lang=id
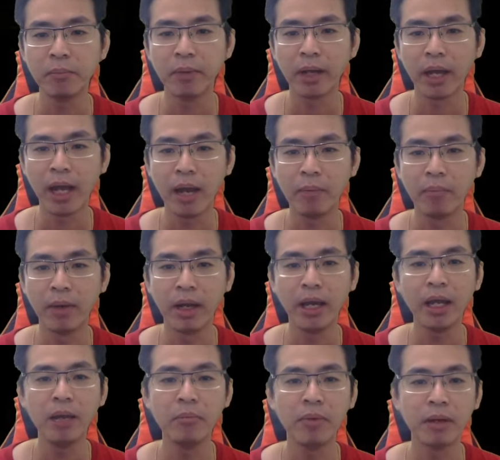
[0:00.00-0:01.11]
pakai apa
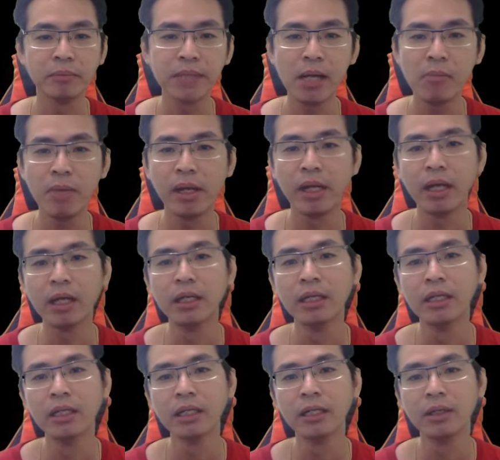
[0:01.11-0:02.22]
Hellbram sama ya
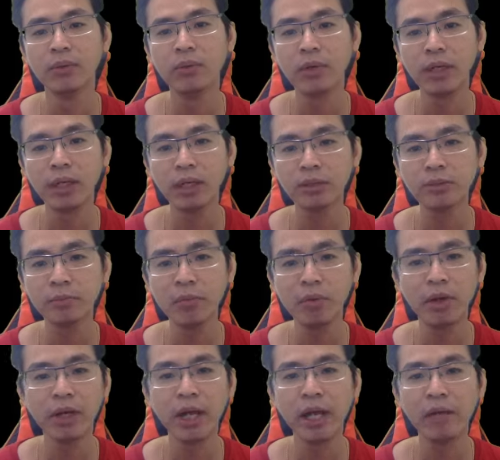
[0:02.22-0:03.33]
gue kira supnya
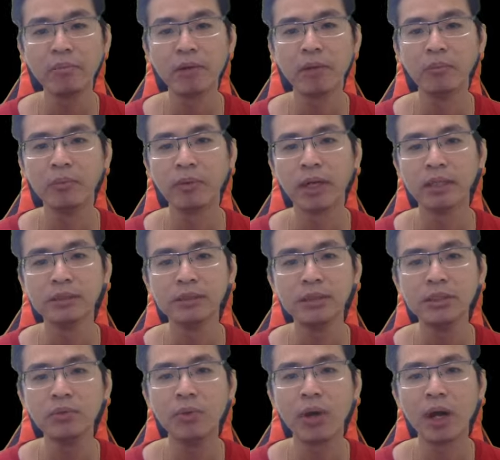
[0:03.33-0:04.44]
bukan Hellbram loh guys
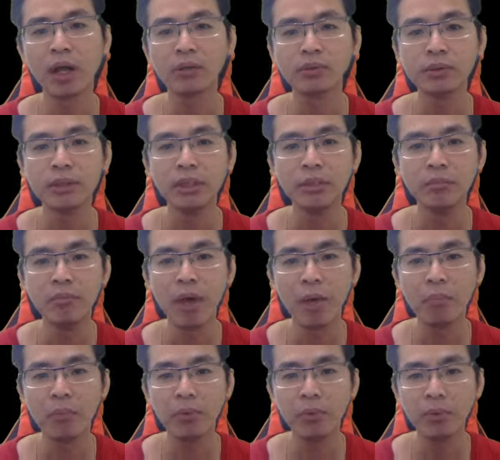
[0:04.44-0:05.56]
ini
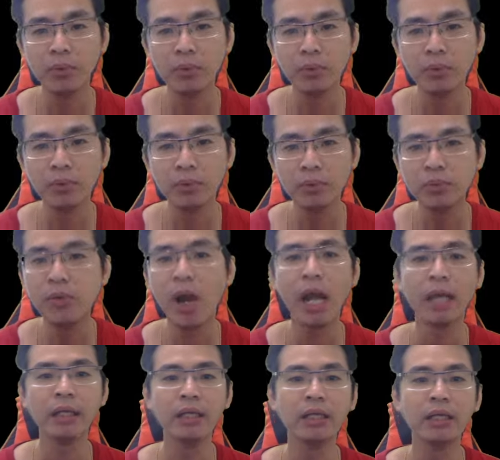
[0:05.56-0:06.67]
252 lah
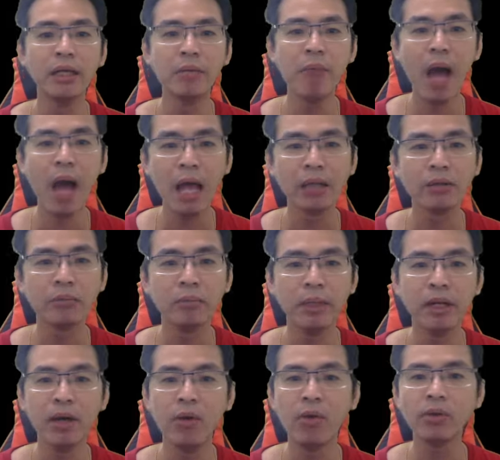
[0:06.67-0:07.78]
ini gede banget tuh
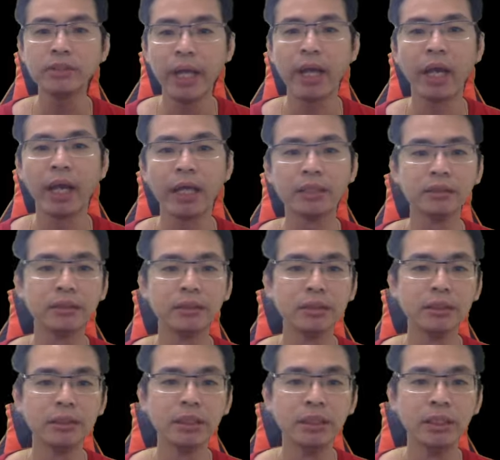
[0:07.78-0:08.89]
beda goceng guys
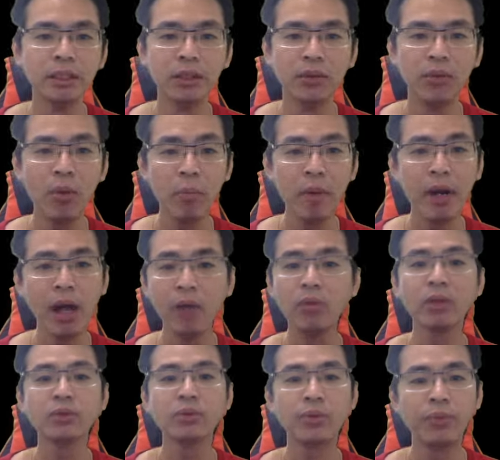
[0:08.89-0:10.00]
gue padahal
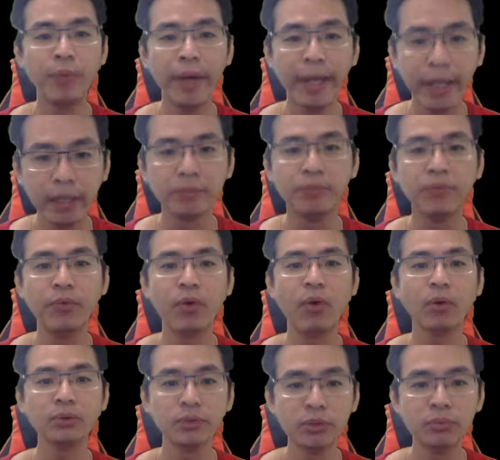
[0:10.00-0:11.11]
udah true awaken full
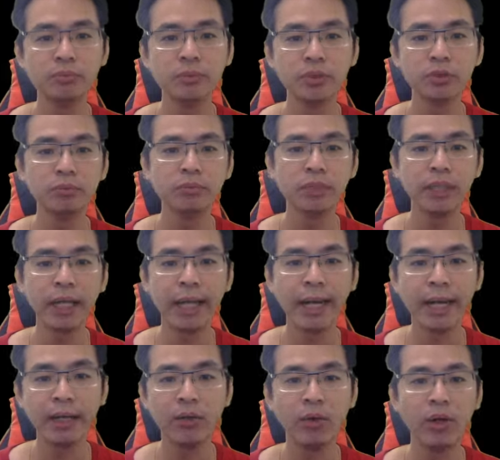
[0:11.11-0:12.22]
kostum cuman
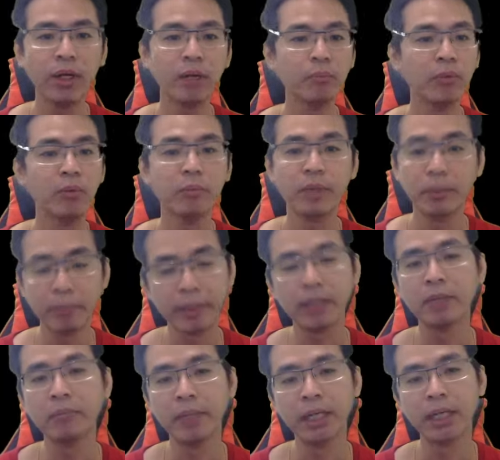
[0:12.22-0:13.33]
Ellen doang ya belum 6 per
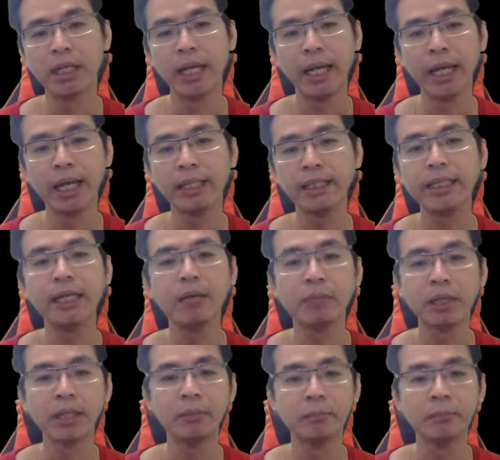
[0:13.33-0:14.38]
6 ya Ellen 3 per